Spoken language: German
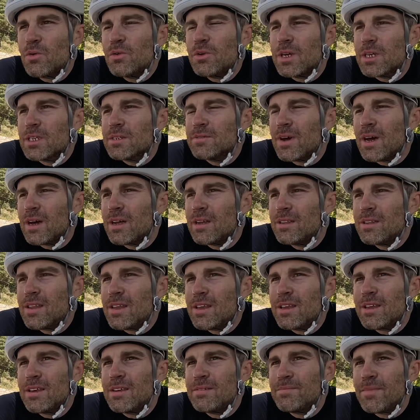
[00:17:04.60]
gut, dass wir
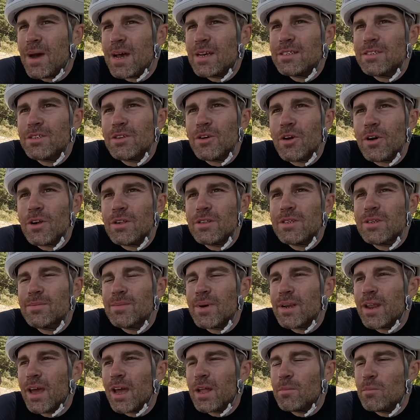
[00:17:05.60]
die meisten Colts
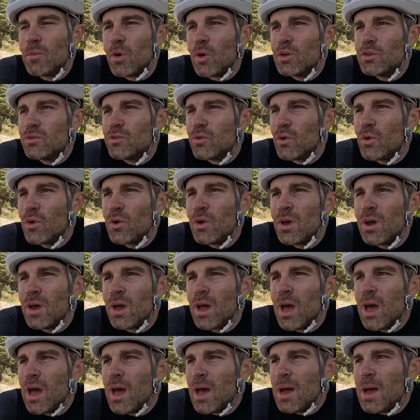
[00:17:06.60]
immer direkt morgens früh
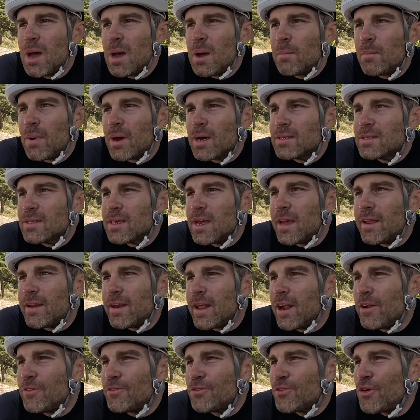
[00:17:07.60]
bei
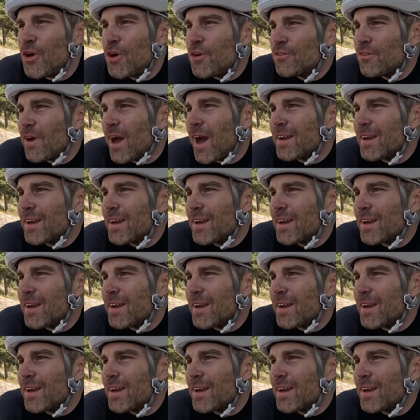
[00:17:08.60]
10, 12